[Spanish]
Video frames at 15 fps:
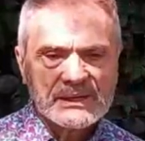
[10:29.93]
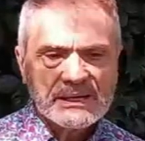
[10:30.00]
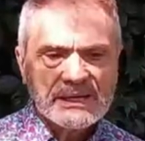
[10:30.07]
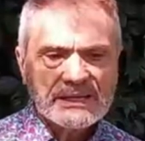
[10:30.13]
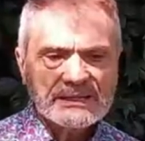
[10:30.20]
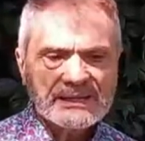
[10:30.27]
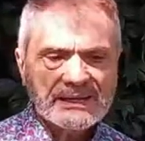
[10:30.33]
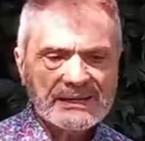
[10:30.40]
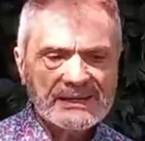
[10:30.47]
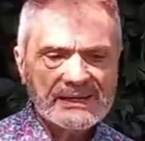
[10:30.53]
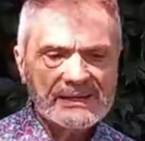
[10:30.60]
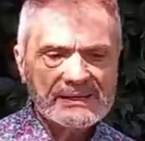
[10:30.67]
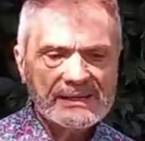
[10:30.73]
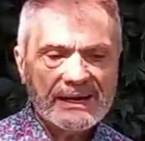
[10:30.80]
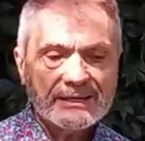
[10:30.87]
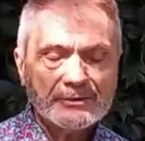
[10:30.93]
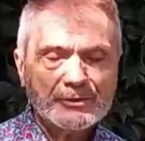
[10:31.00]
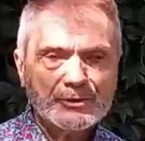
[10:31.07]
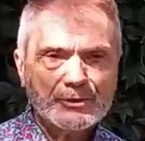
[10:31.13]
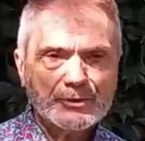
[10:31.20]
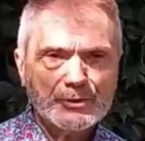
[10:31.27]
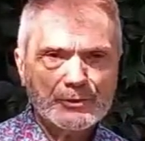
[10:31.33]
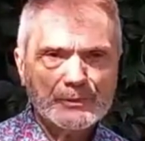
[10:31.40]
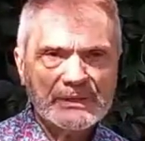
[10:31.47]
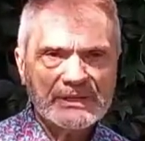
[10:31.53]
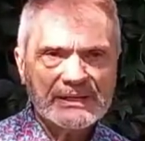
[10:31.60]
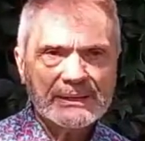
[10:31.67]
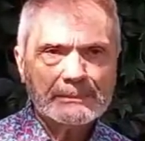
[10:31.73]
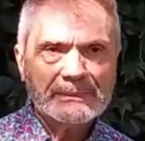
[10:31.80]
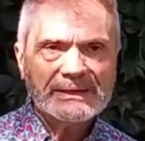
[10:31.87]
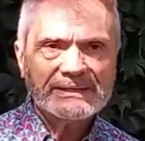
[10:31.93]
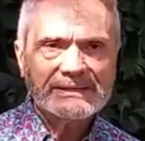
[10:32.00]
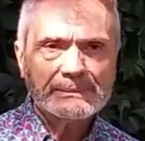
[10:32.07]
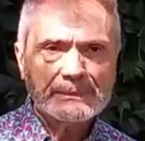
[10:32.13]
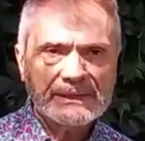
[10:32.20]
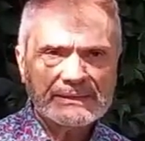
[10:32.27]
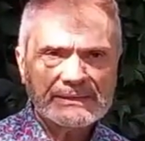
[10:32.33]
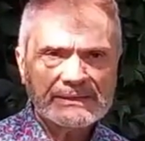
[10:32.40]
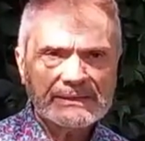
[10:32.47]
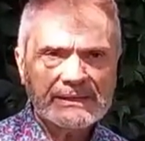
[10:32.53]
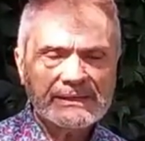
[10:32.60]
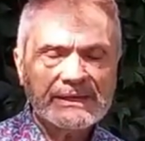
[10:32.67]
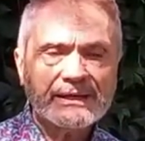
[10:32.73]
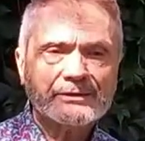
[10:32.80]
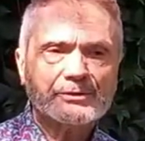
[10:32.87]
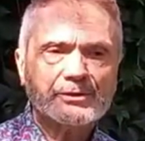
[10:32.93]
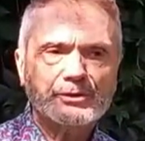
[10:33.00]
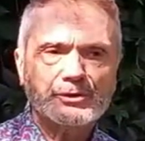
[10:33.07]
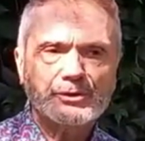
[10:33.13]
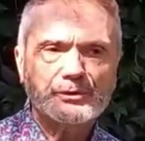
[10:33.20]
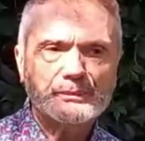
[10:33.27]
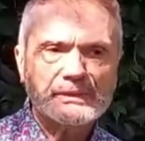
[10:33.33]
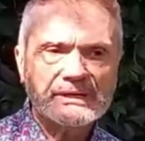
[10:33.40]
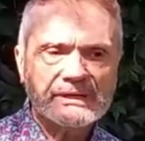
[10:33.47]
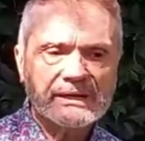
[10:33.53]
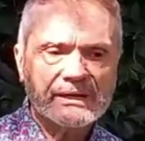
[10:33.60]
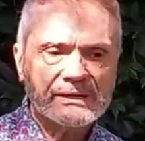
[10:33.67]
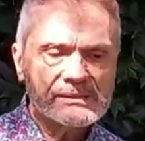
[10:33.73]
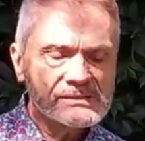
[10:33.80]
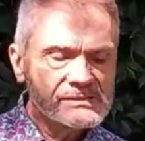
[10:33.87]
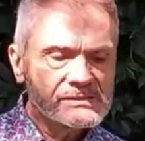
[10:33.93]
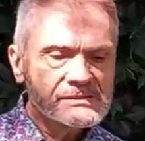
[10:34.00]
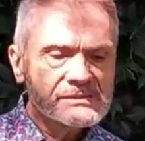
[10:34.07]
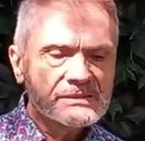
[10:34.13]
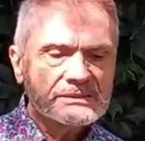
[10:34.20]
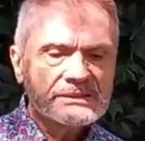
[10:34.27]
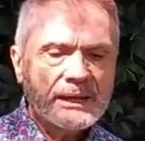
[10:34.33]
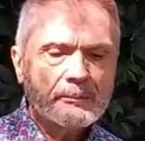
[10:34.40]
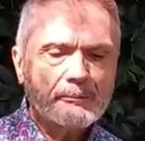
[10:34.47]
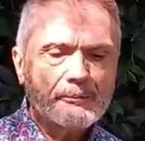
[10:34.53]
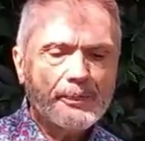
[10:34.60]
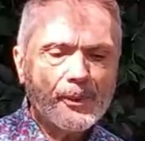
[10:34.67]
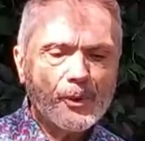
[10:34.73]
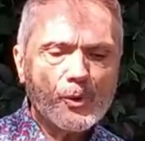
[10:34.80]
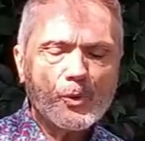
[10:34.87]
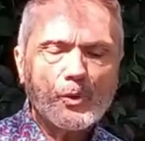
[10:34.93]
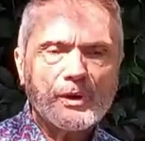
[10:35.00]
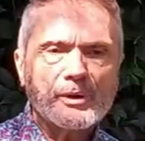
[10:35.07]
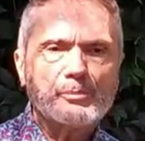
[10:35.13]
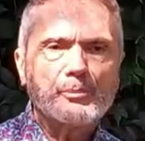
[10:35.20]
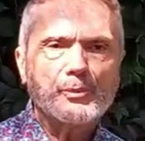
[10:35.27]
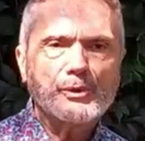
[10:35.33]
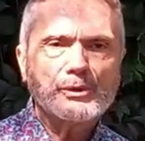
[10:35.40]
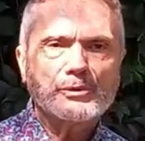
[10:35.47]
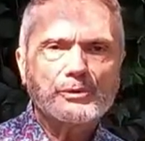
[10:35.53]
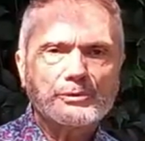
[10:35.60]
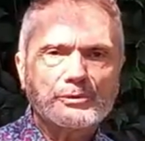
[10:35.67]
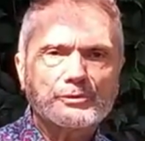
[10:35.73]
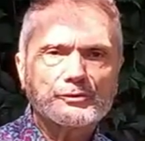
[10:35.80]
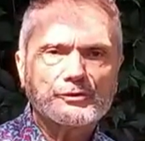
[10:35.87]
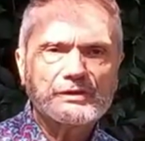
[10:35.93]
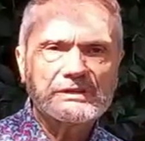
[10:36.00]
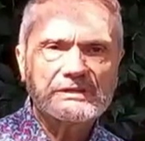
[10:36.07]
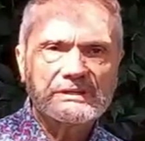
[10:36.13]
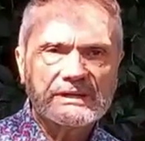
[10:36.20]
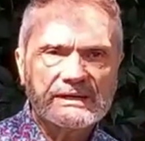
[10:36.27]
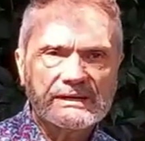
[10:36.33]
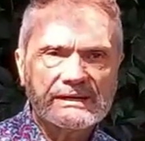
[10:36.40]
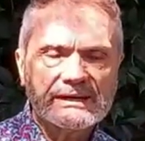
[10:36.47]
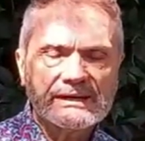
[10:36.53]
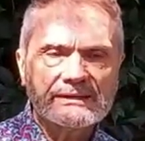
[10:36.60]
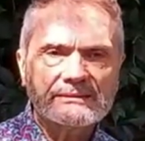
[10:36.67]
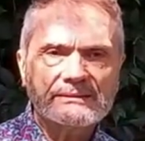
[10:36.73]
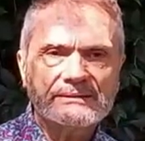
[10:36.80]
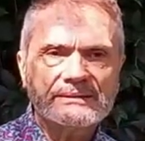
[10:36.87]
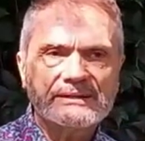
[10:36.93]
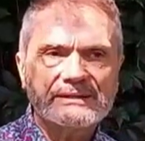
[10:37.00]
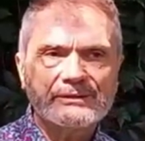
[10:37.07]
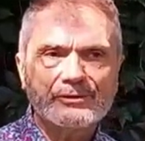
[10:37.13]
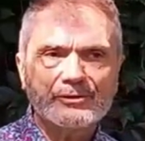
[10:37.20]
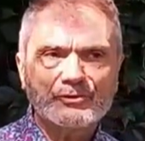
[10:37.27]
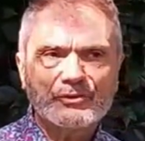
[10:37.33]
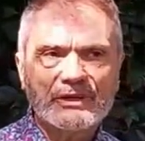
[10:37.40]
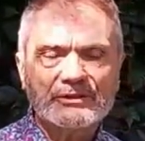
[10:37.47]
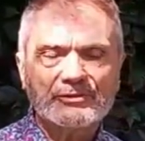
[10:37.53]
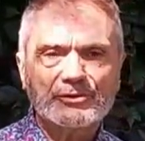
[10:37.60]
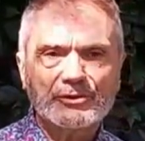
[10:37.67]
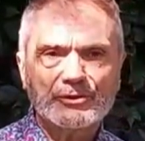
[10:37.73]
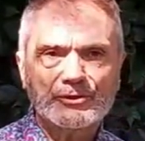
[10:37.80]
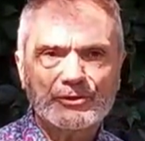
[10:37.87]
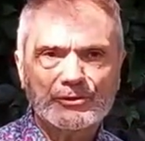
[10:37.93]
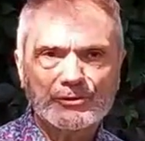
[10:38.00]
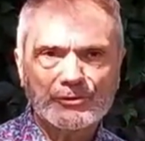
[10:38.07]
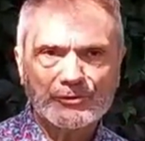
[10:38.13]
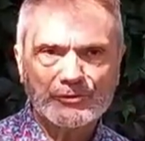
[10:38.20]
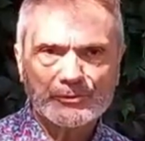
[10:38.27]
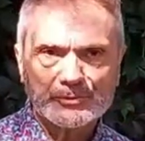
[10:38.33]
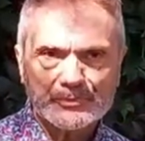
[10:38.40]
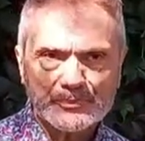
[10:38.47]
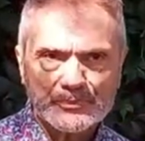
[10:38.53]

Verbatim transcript: Esta ley astronómica, matemática y astronómica tampoco es muy conocida entre los astrólogos.